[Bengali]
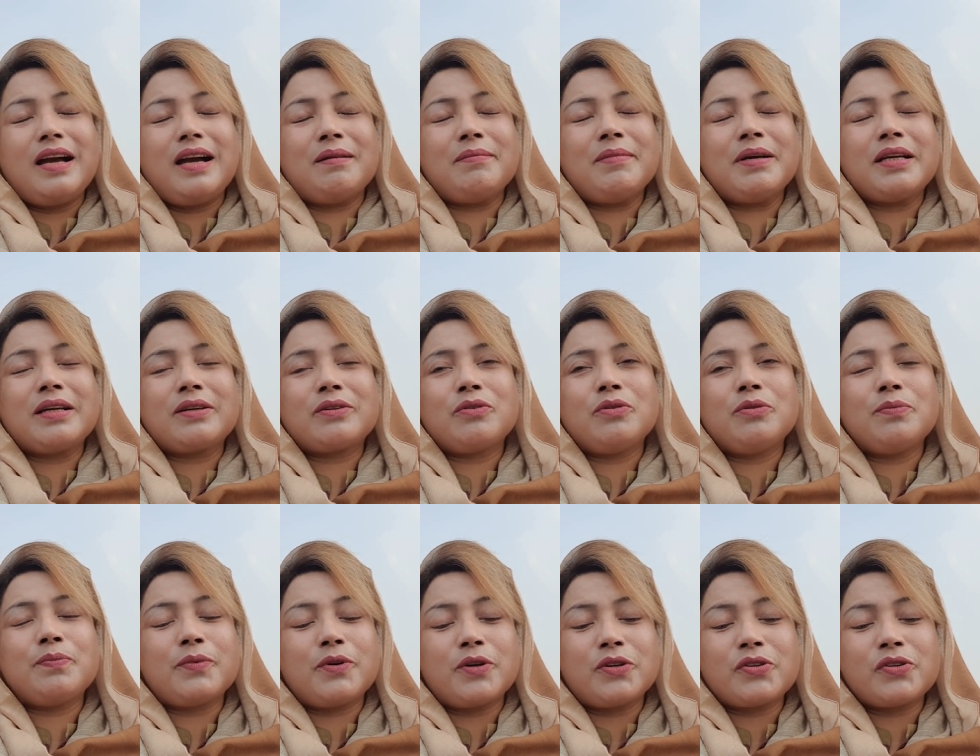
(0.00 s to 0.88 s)
আমার
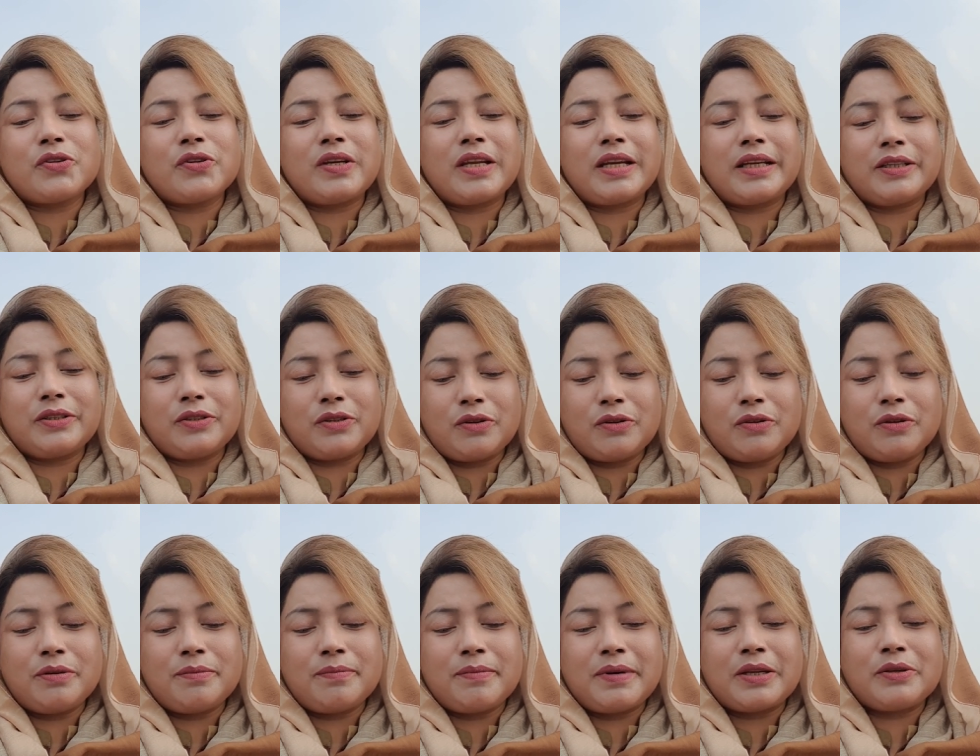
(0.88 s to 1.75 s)
খুব কষ্ট লাগে
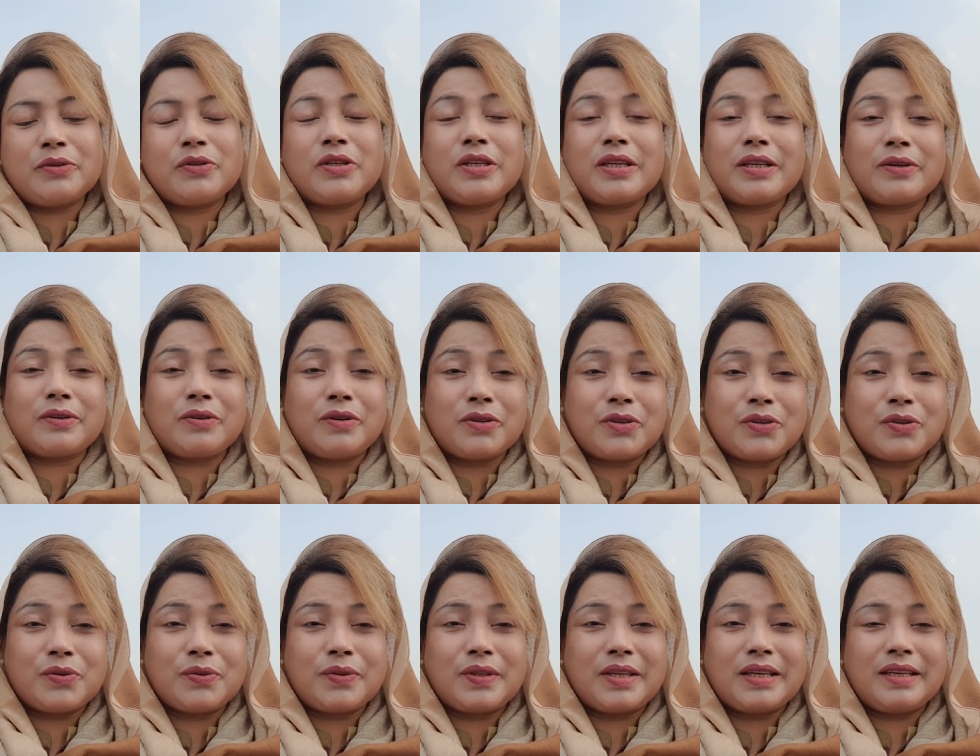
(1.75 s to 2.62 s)
যখন মানুষের
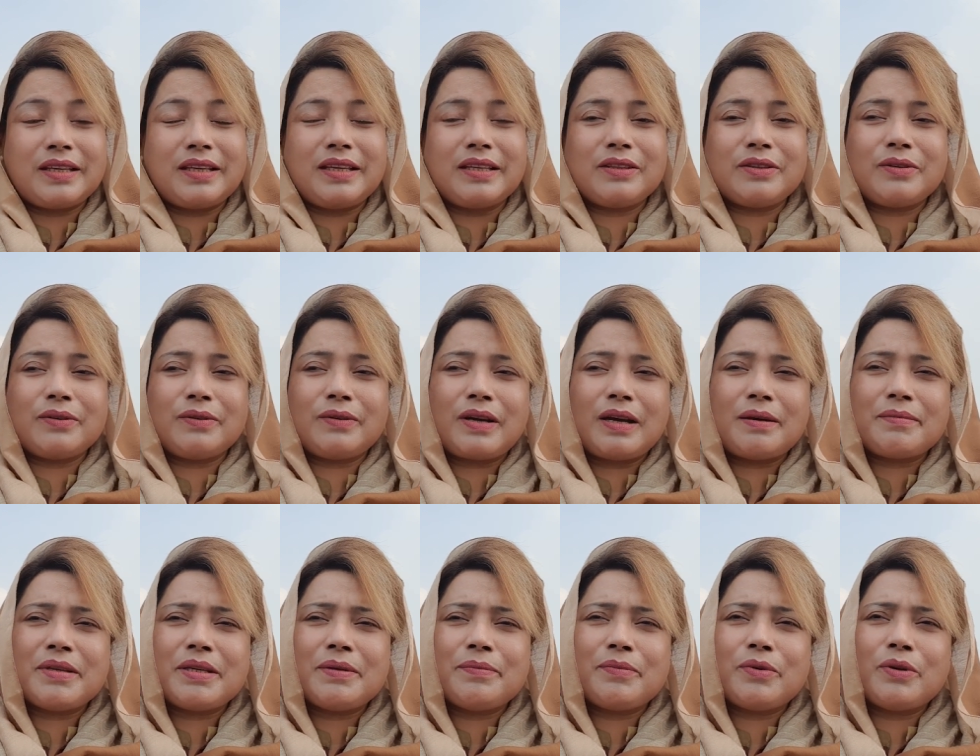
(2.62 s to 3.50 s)
কষ্ট দেখি তো
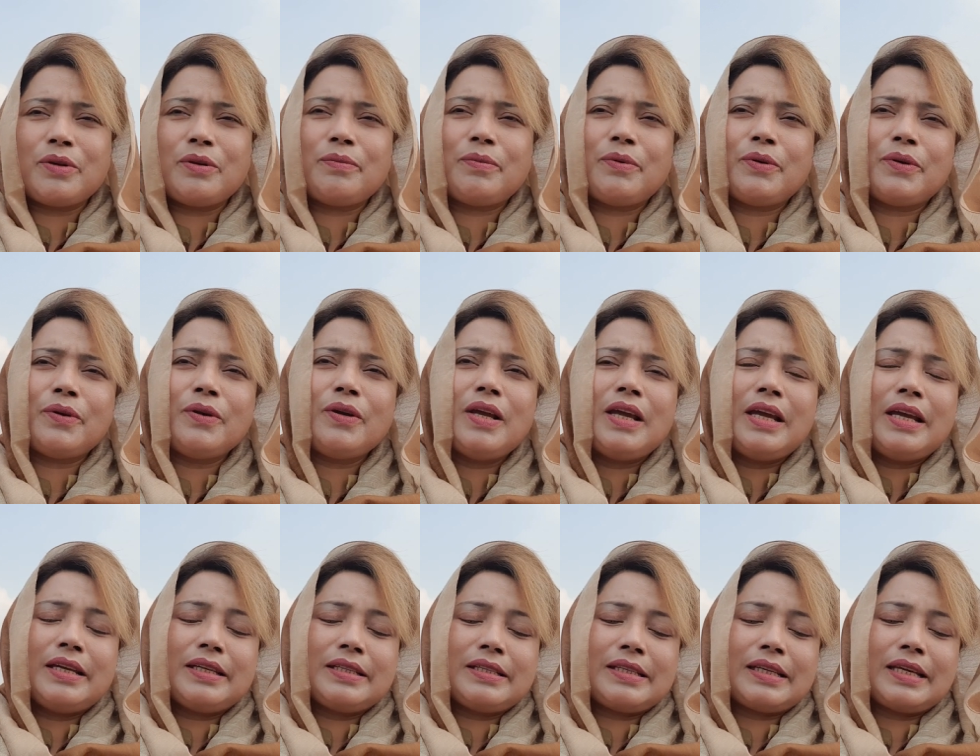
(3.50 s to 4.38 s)
আমি বলবো
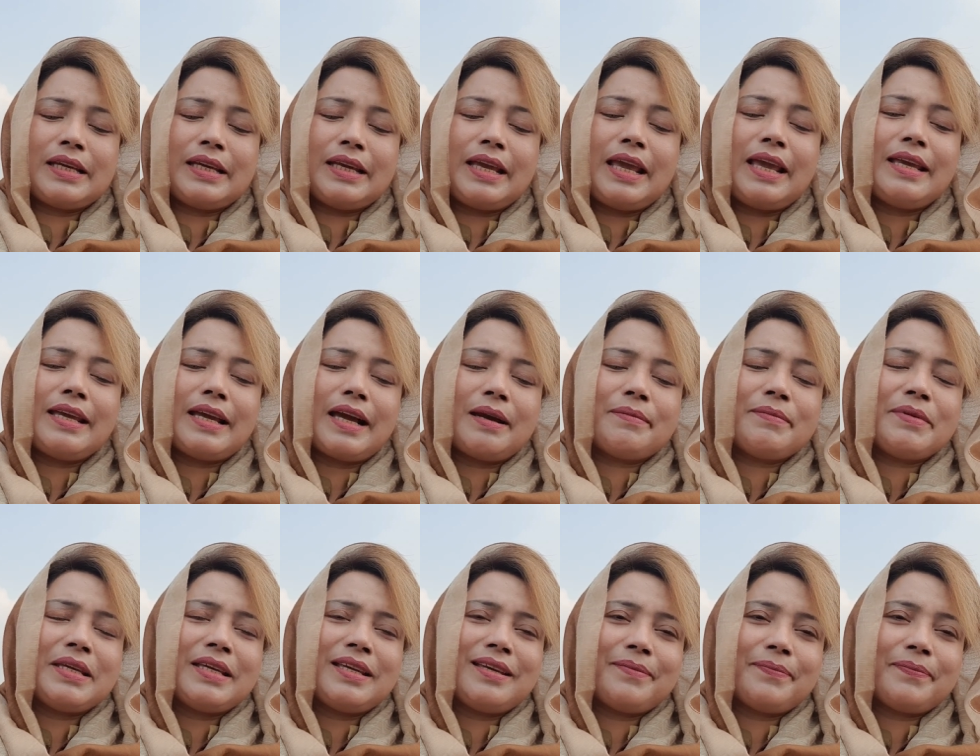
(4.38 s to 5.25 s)
যে এই
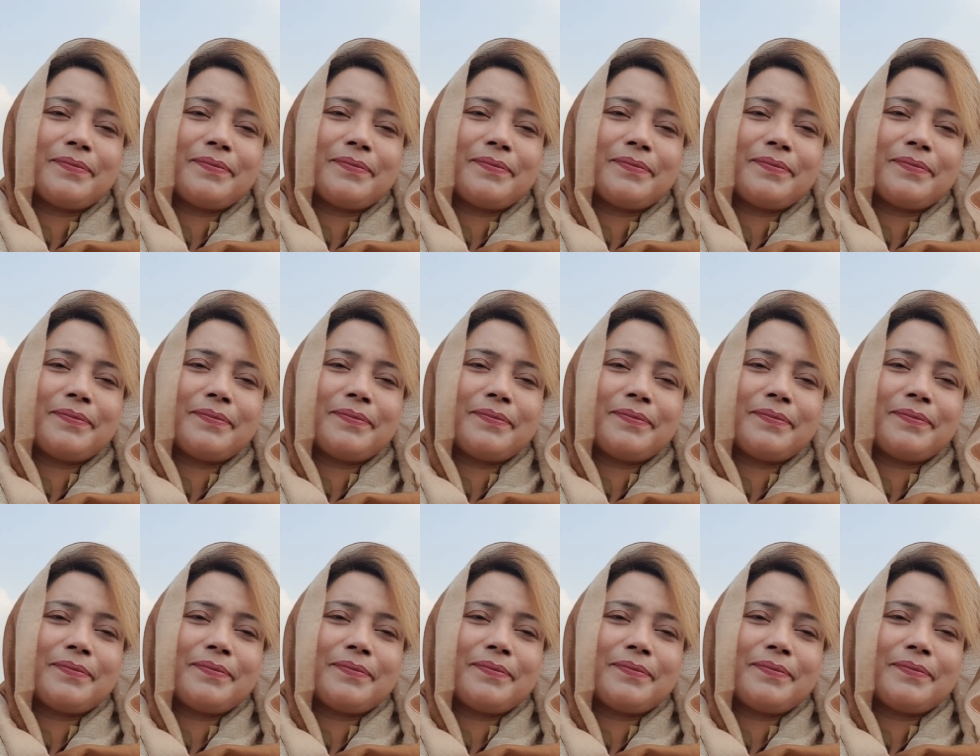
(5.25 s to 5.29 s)
আমি